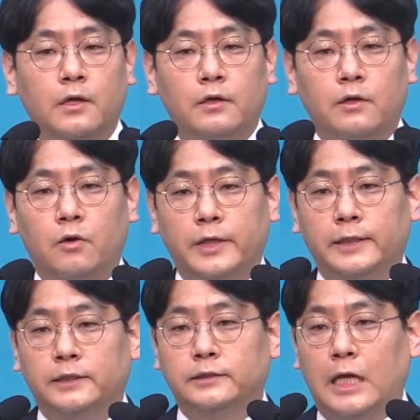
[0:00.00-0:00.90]
형의
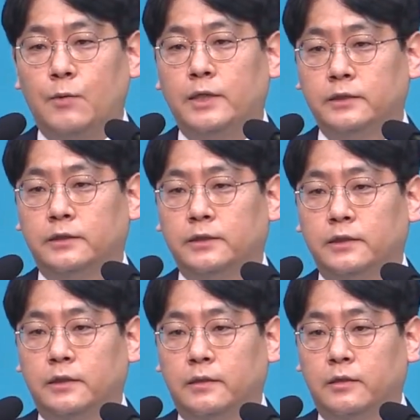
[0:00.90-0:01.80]
그
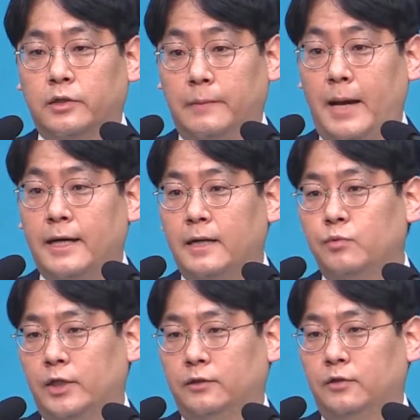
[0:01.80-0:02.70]
상황들을 이렇게
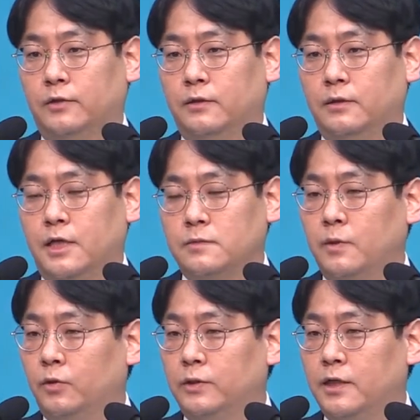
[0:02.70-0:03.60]
바라보았던 하지만
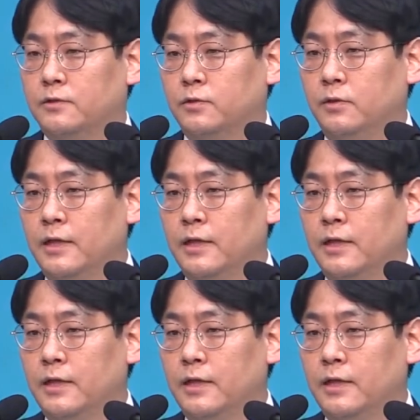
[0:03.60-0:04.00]
어떻게 하죠?